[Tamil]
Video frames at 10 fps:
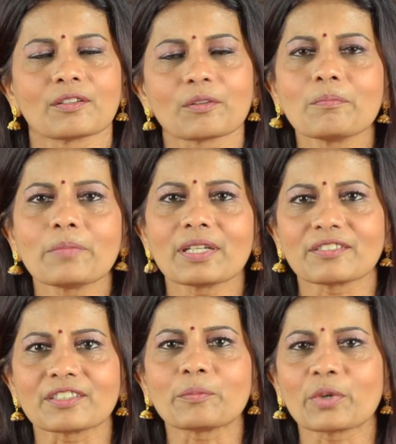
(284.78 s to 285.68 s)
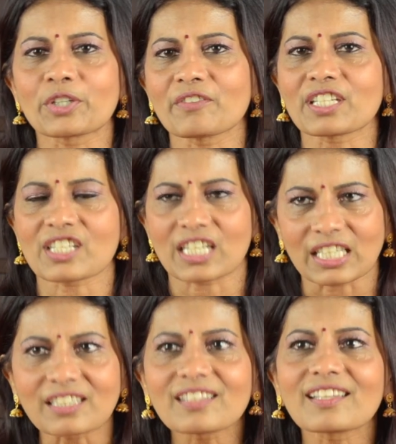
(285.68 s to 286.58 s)
ரொம்ப ஒரு மோட்டிவேஷன்
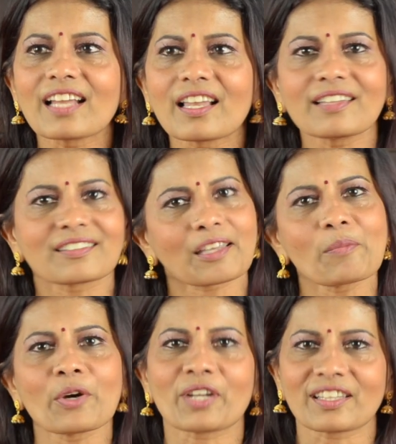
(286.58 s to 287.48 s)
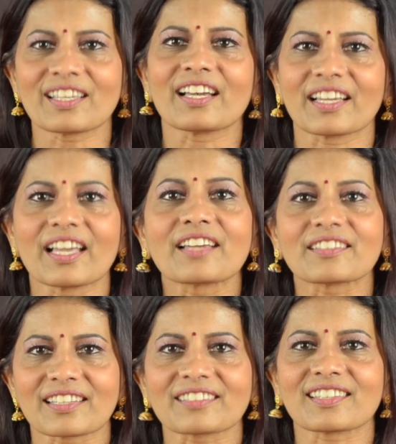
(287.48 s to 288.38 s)
இருந்தனால சம் ஆர் அத ஐ
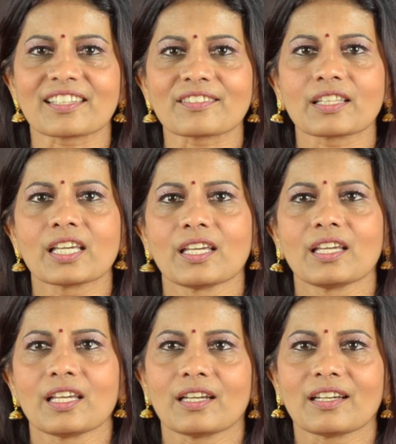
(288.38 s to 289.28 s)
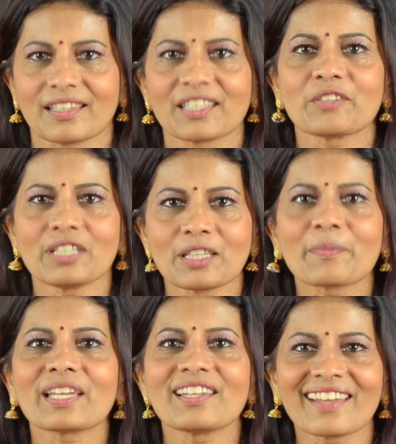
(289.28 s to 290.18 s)
சக்ஸஸ் அதாவது இந்த
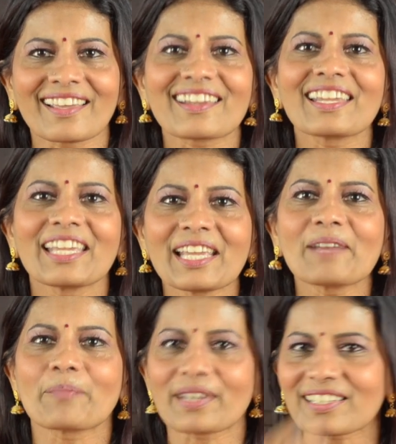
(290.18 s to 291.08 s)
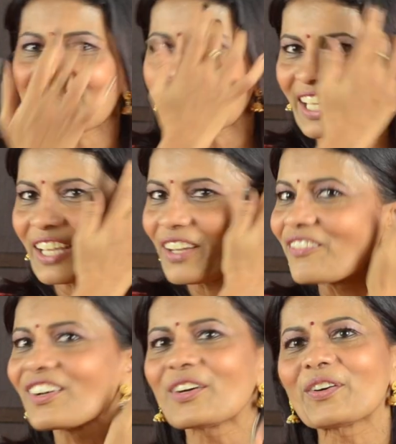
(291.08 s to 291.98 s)
மாதிரி நிறைய பிரச்சனைங்க
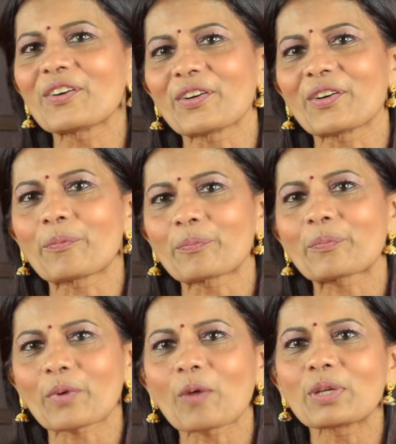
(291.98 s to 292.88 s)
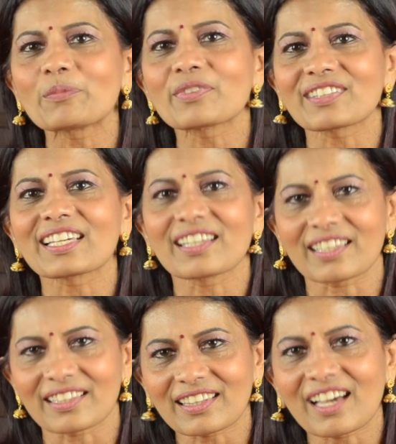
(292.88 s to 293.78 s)
எவ்வளோ ப்ராப்ளம்ஸுங்க
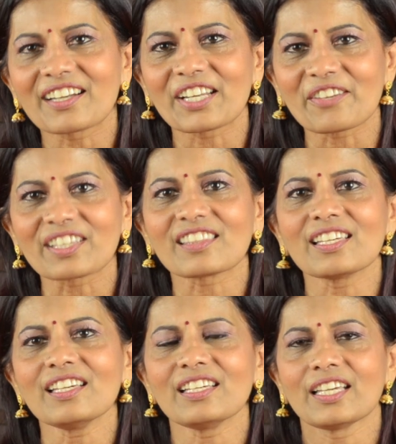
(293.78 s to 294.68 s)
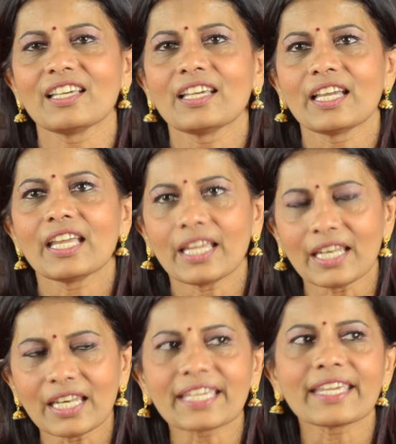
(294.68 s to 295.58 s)
தாண்டி வந்து
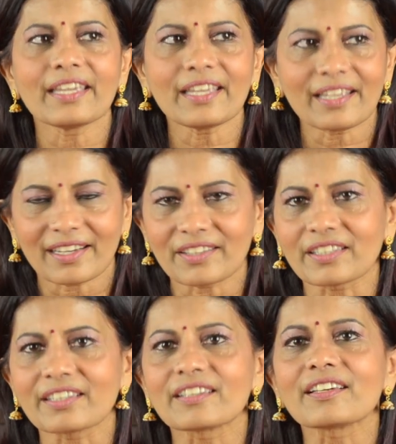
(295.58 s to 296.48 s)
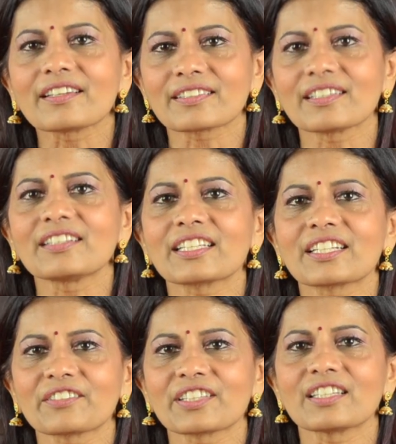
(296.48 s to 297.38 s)
இன்றைக்கி அந்த
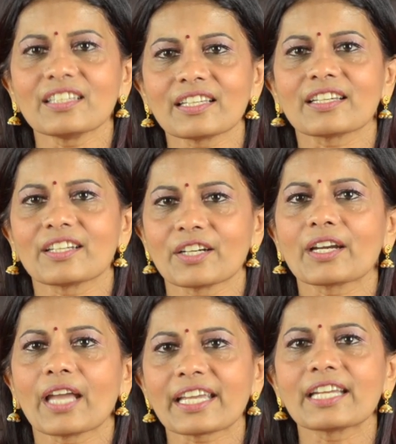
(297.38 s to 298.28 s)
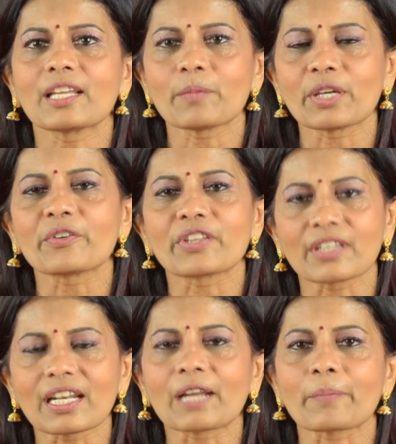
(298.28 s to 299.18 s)
சென்டரை வந்து அகாடமியை
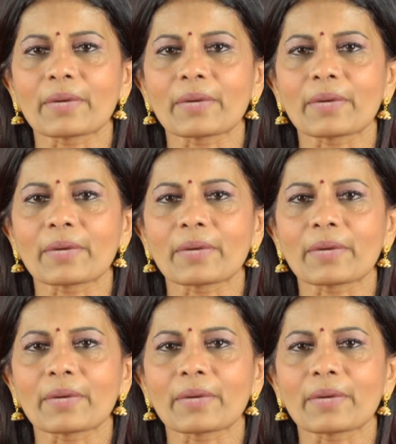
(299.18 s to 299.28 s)
வந்து ரன்